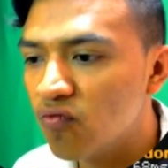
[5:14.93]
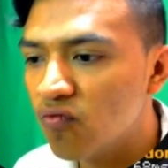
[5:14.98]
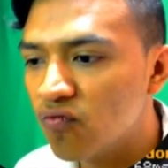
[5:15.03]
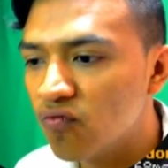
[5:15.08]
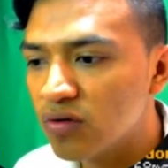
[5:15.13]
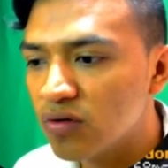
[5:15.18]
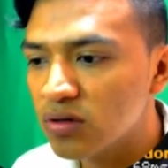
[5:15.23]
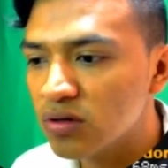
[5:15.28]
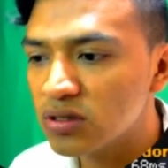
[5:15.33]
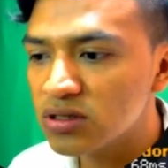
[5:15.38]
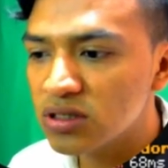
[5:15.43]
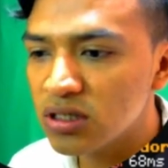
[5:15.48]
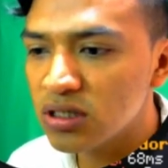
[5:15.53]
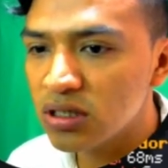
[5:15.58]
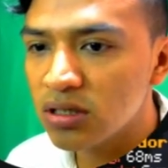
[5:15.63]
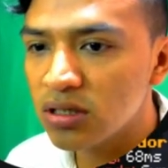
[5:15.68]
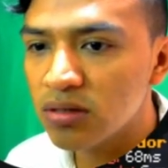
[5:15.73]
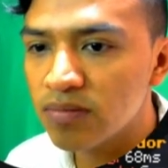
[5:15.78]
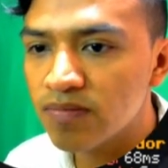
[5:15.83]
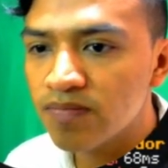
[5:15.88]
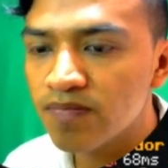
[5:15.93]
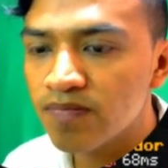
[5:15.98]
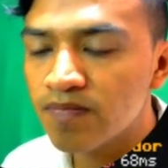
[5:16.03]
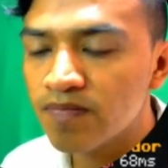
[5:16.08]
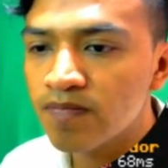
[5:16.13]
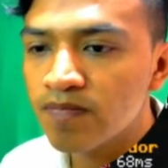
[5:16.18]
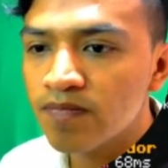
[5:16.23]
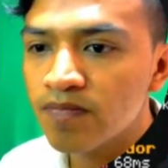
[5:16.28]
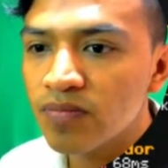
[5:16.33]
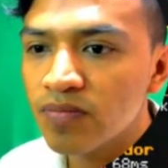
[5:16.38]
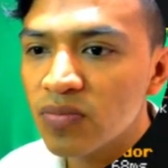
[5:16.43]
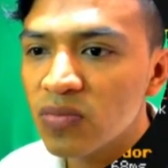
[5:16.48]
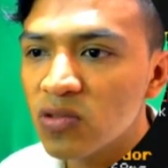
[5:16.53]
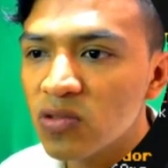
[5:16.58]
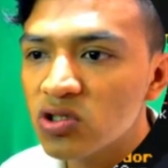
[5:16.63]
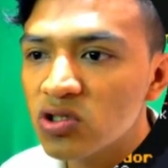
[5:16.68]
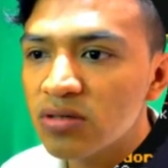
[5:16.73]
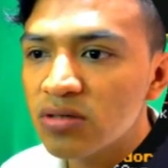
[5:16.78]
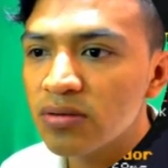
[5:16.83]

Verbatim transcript: no, es que mm, no se